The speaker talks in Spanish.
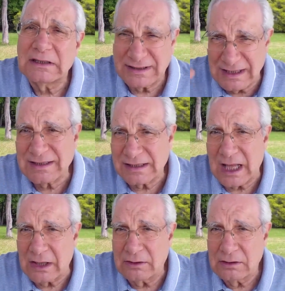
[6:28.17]
se han
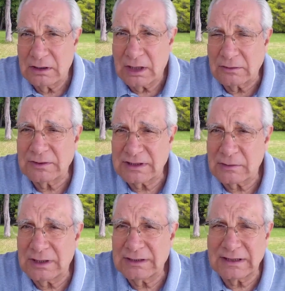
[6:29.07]
cerrado algunas
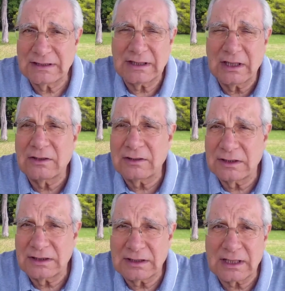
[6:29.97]
escuelas han dejado
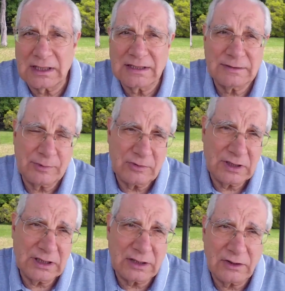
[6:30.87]
de dictar clases por
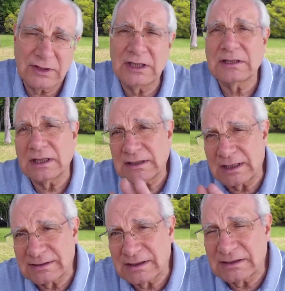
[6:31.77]
un día, dos días,
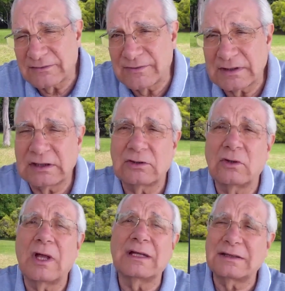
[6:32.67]
hasta que se desinfecte
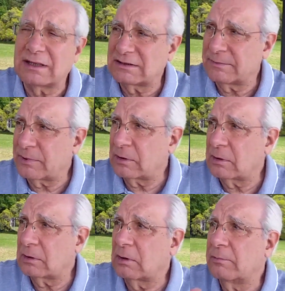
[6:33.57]
todo, hasta que se
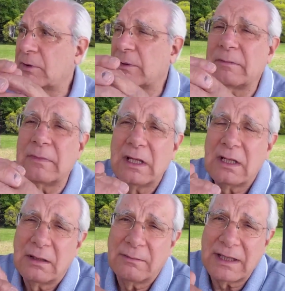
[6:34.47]
comprueben
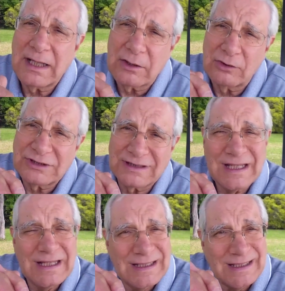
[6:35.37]
varias
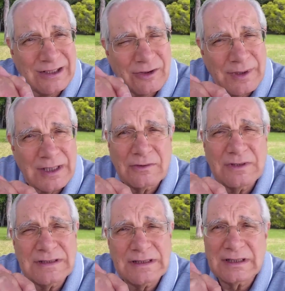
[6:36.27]
cosas. El gobierno
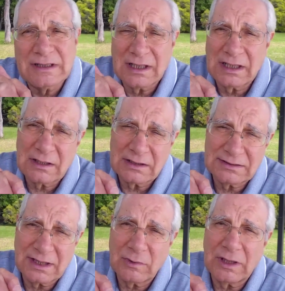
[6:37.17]
insiste en que las
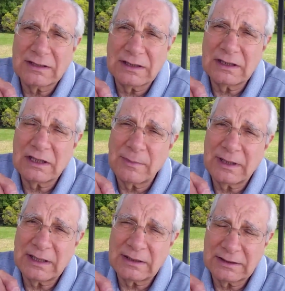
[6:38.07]
escuelas tienen que
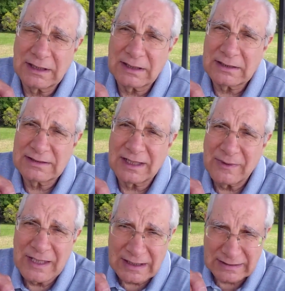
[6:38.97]
mantenerse
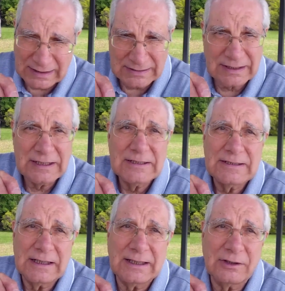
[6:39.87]
abiertas.
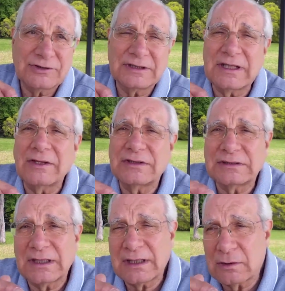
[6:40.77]
Eh, los estados
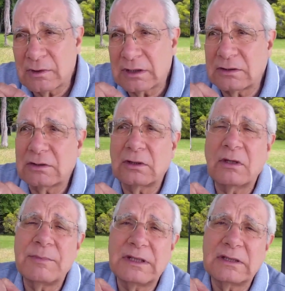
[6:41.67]
están de acuerdo y todos
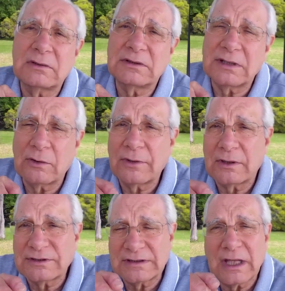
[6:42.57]
los ministros de salud
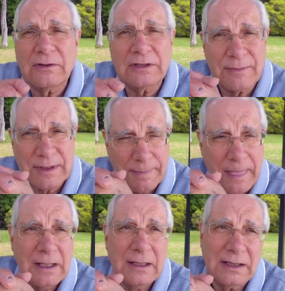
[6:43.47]
de los estados también.
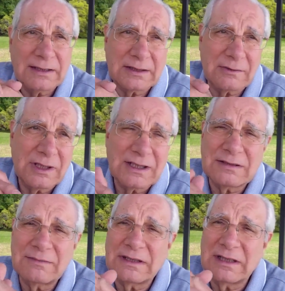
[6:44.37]
Las escuelas
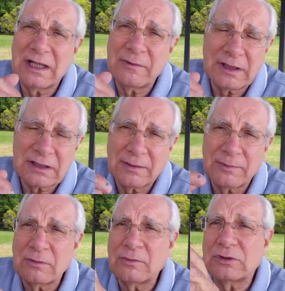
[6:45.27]
se mantienen abiertas
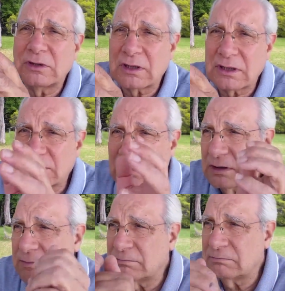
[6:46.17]
por un montón de
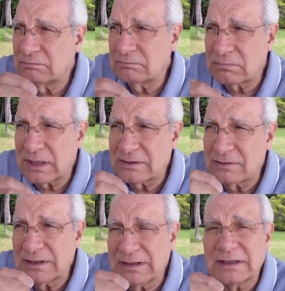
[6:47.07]
razones, mm,
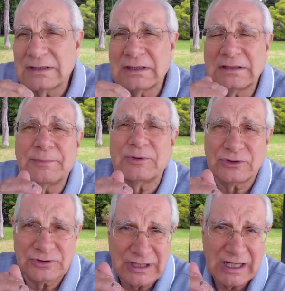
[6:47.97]
razones de, tipo
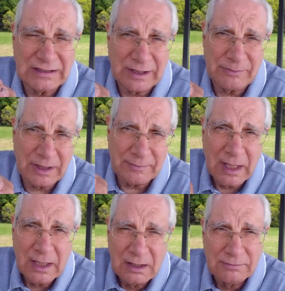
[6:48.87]
social también,
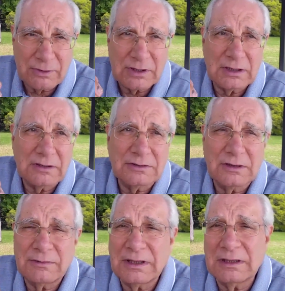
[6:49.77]
porque no
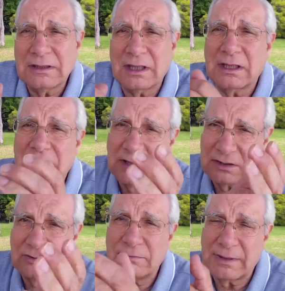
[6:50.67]
se olviden de que este
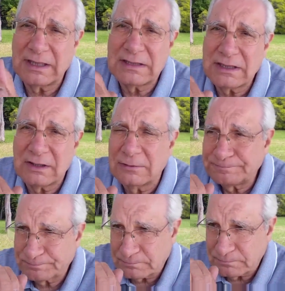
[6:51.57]
es un país chico,